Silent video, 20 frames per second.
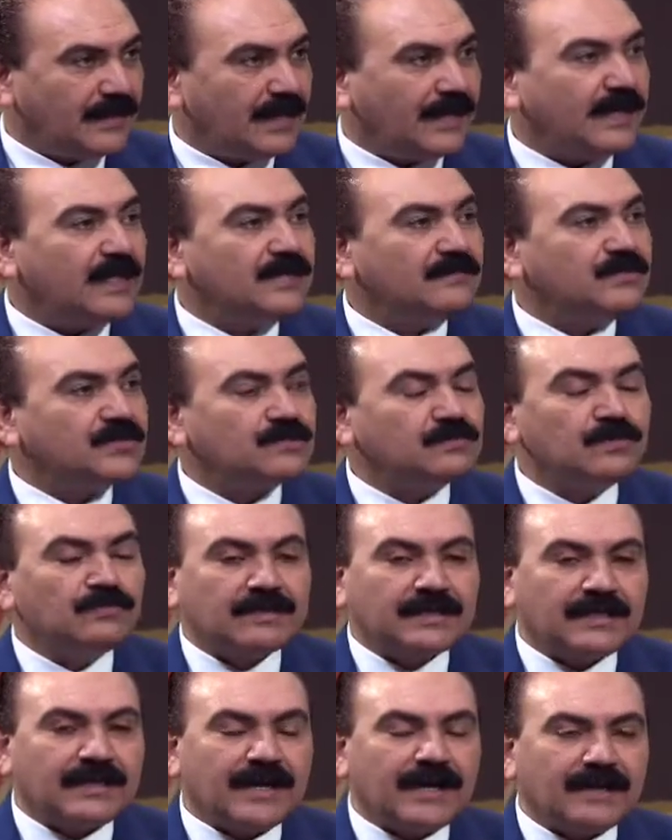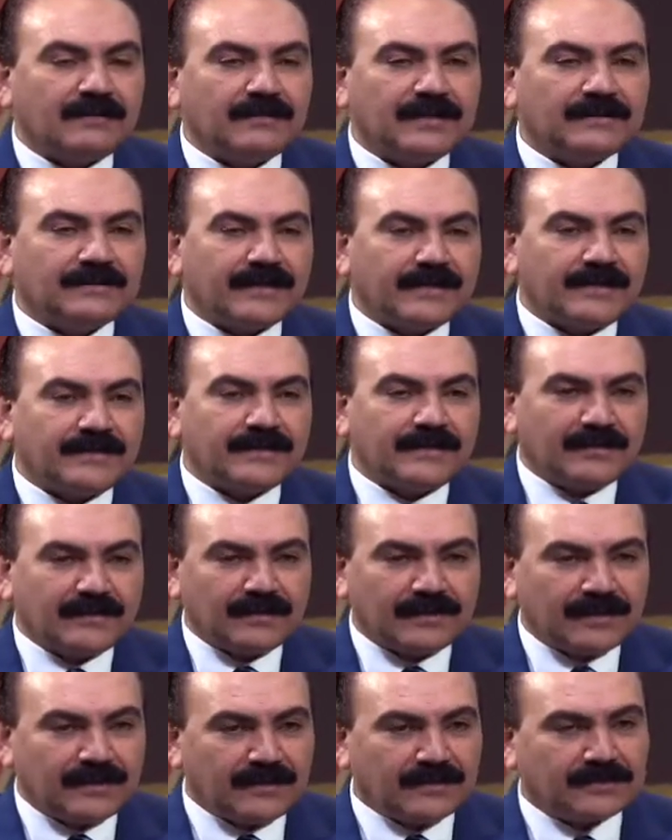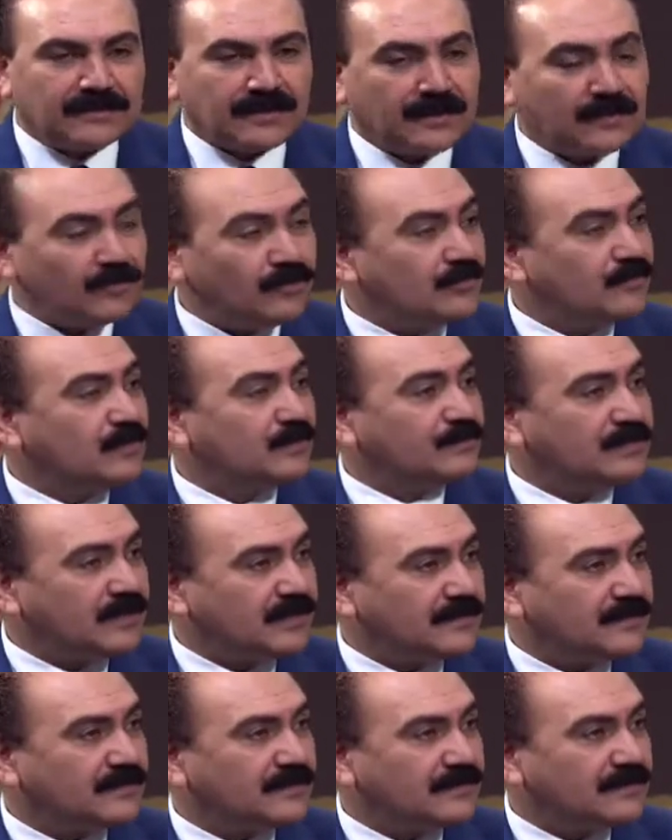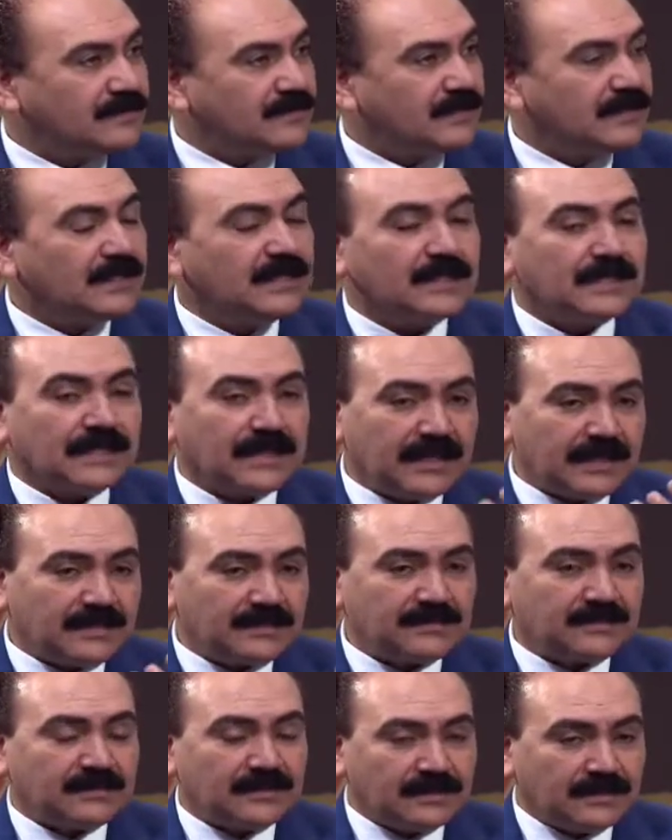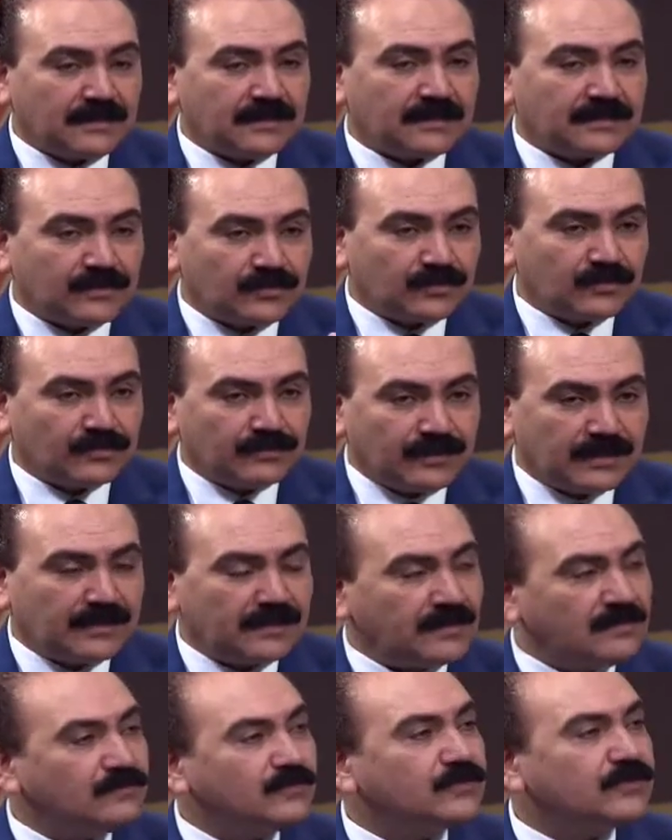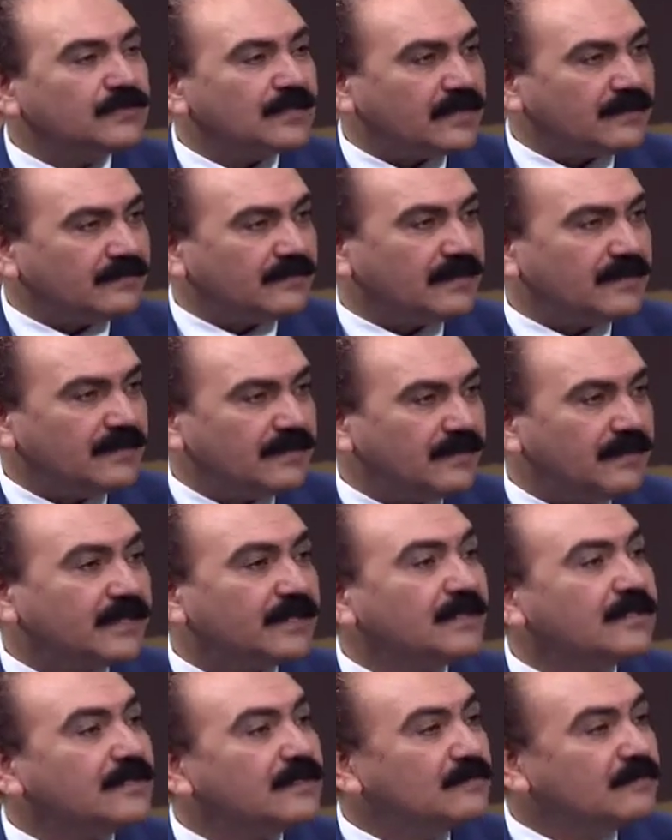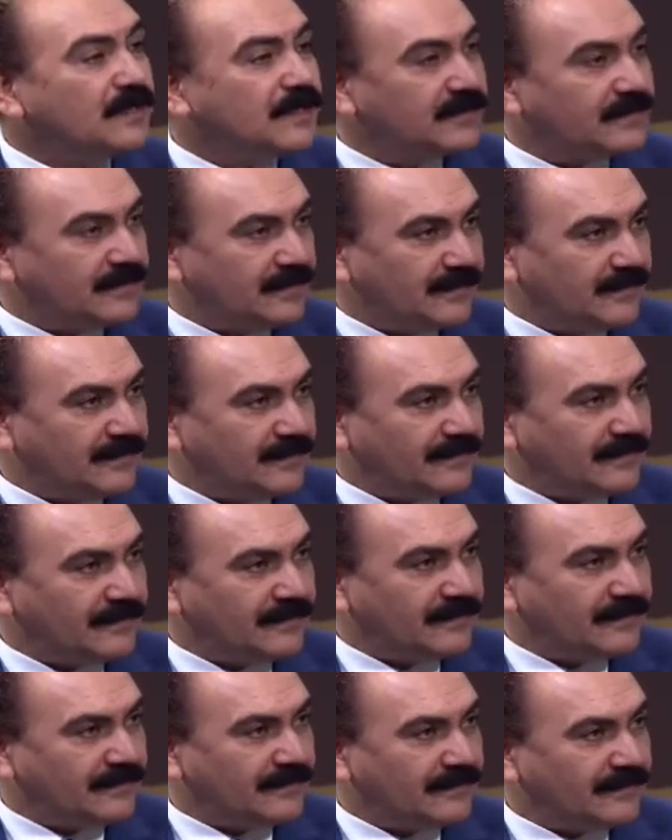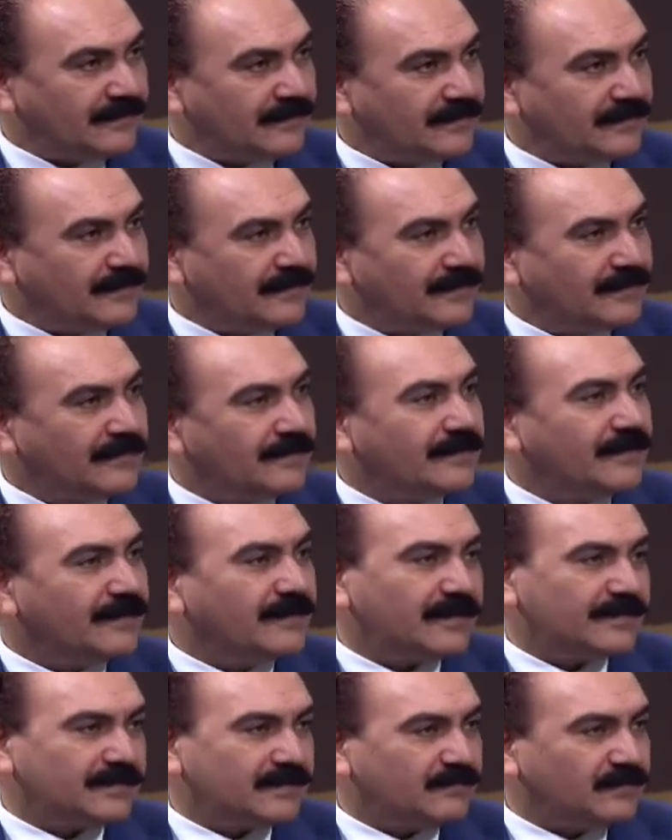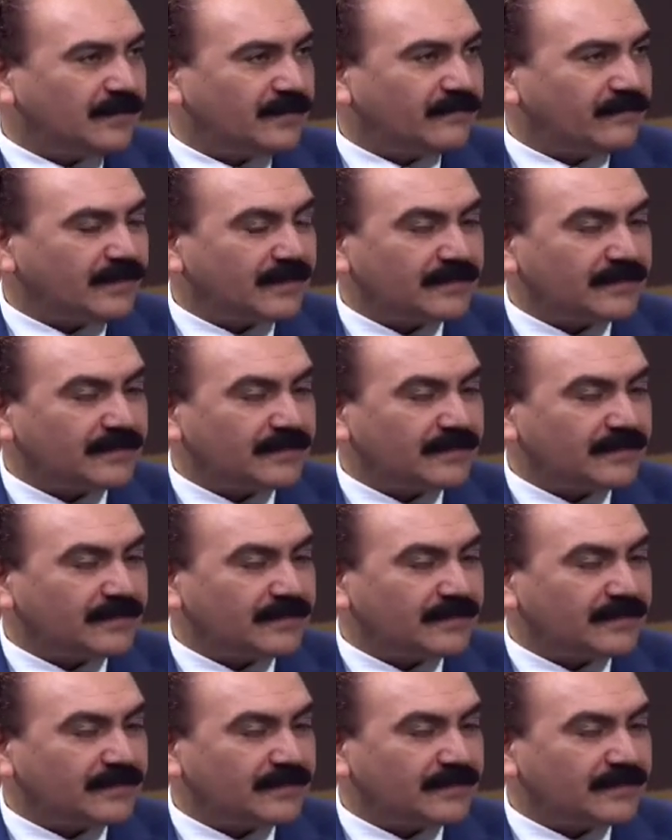أنا مش ممكن هعمل تاني كده خالص هيقول له ممتاز م. هذه التوبة للمستقبل لكن م. الماضي لازم تدفع ثمنه لازم تدفع